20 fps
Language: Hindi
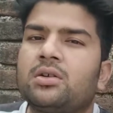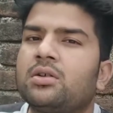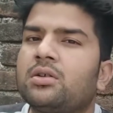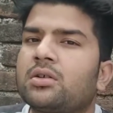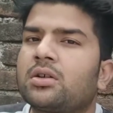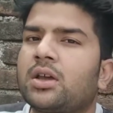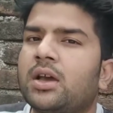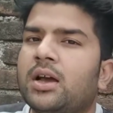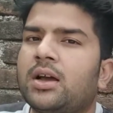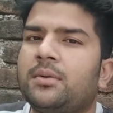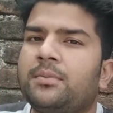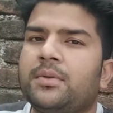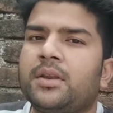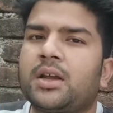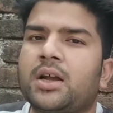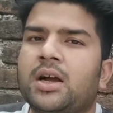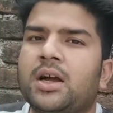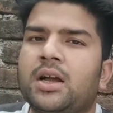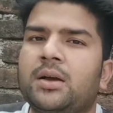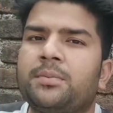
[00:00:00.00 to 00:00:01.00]
और क्या हमने
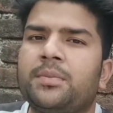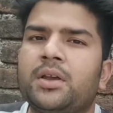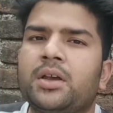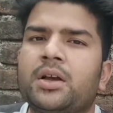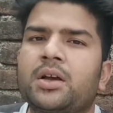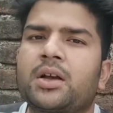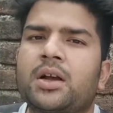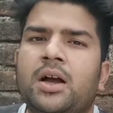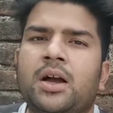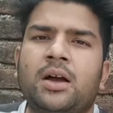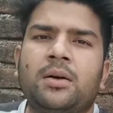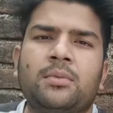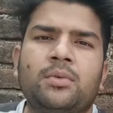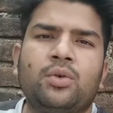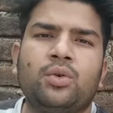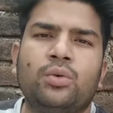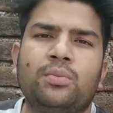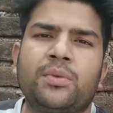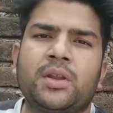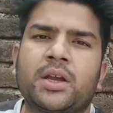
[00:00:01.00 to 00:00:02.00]
खाया पिया कहाँ हम
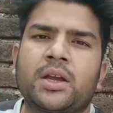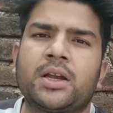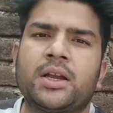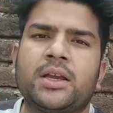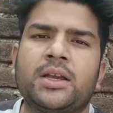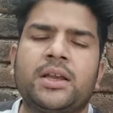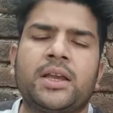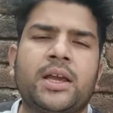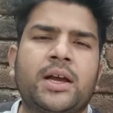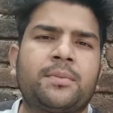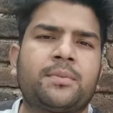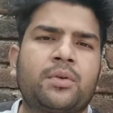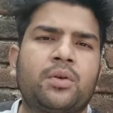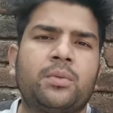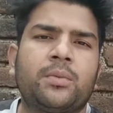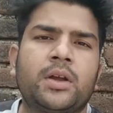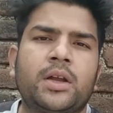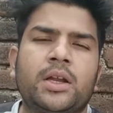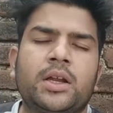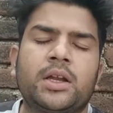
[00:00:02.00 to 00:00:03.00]
घूमने गए ये आपको
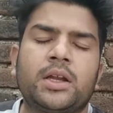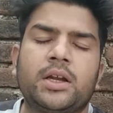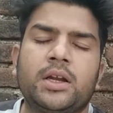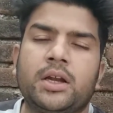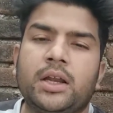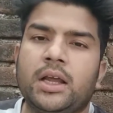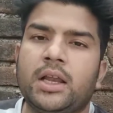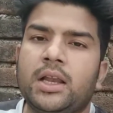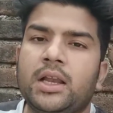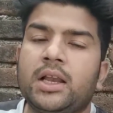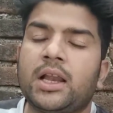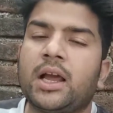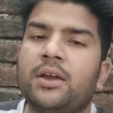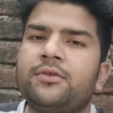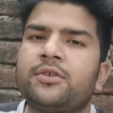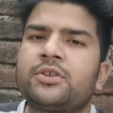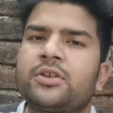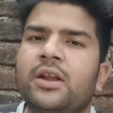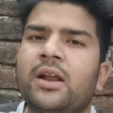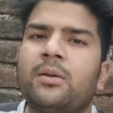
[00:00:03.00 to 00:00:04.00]
मैं डेली
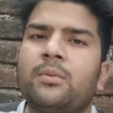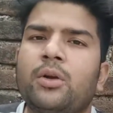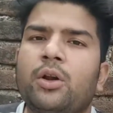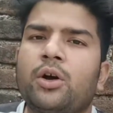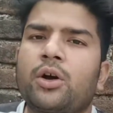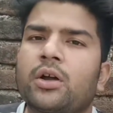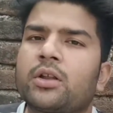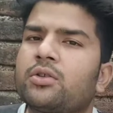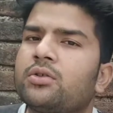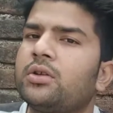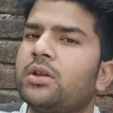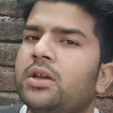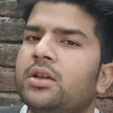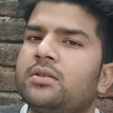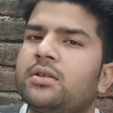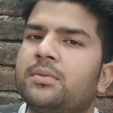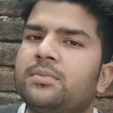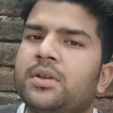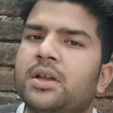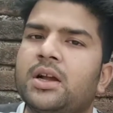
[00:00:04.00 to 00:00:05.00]
लाइफ स्टाइल ब्लॉग है तो यही
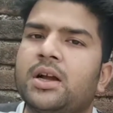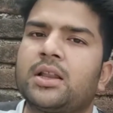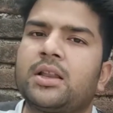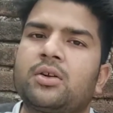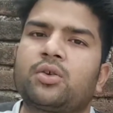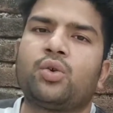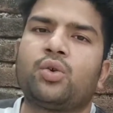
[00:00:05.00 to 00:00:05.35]
सब दिखाना